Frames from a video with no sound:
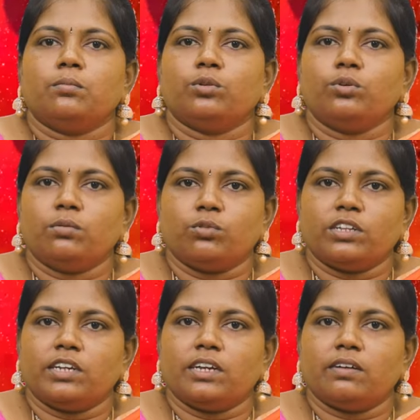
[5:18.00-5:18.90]

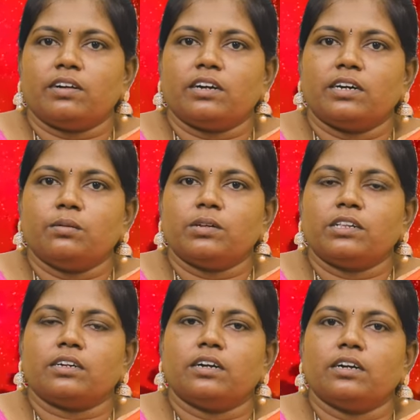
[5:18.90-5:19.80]
பொதுவிடைமூர்த்தி ஐயா அவர்கள்
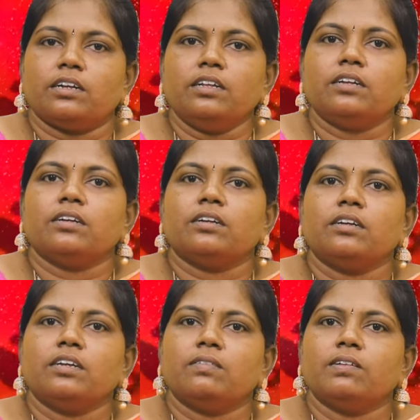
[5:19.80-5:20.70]
கண்டுபிடிச்சிருக்காங்க
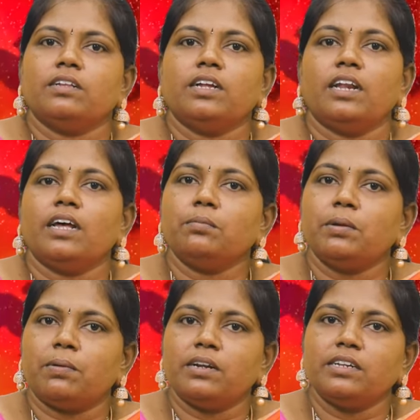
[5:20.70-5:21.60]
இதை வந்து
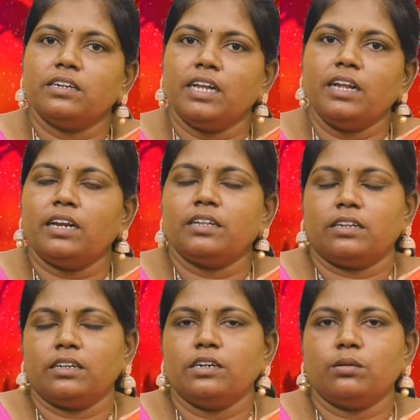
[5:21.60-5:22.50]
எல்லாருமே படித்து நீங்களே
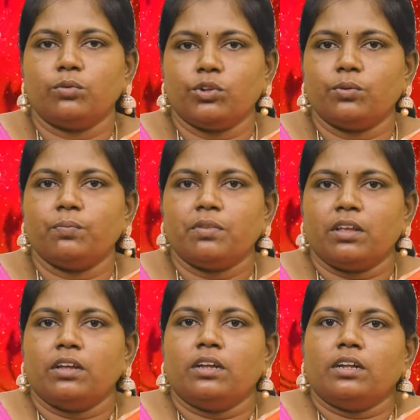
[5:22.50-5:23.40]
தெரிஞ்சிக்க முடியும்
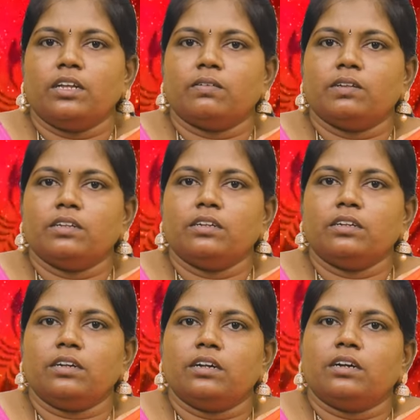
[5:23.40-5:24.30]
இதை வந்து
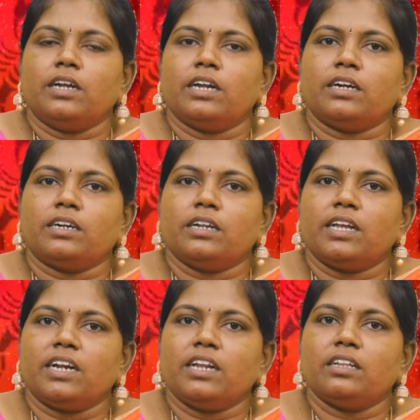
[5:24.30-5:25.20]
எங்ககிட்ட
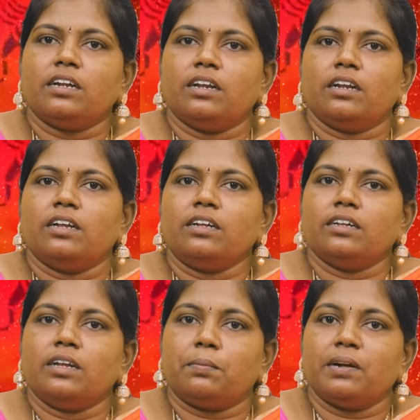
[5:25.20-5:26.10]
கேட்டால் தான் இல்லை
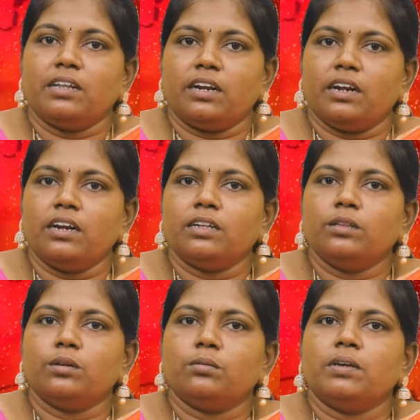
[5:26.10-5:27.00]
இங்கே படிக்கிற
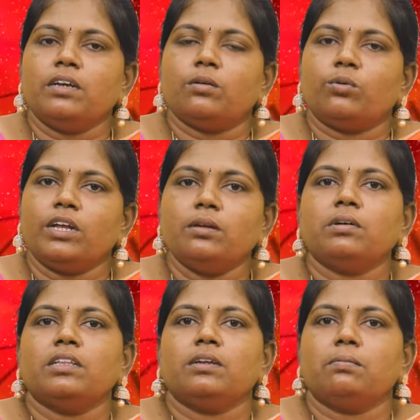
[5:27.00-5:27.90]
எல்லாத்துக்குமே ஒரே
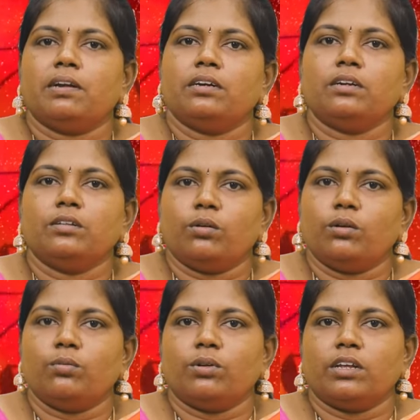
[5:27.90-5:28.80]
மாதிரி பலன்கள்
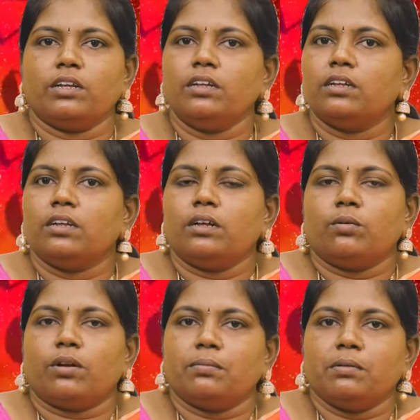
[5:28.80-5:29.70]
சொல்லக்கூடிய
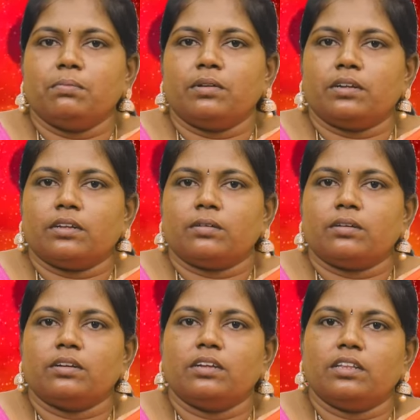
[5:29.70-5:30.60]
ஒரு அமைப்பு இருக்குது
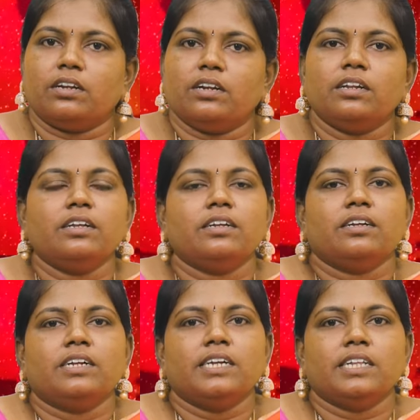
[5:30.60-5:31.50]
அதனால்
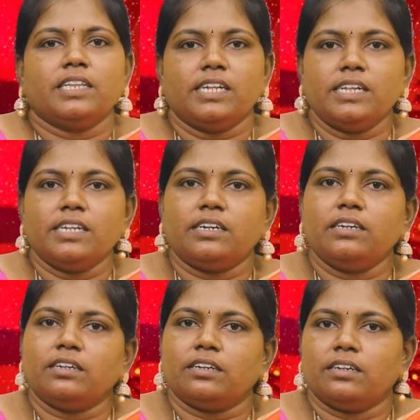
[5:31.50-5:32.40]
இதை
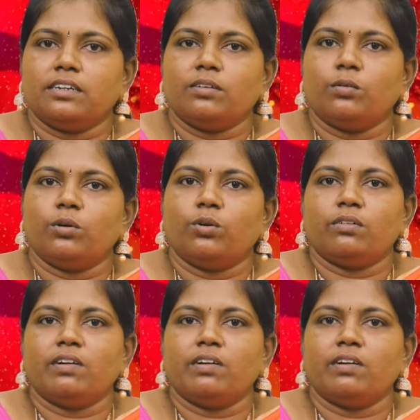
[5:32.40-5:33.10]
தெரிஞ்சுட்டு உங்களோட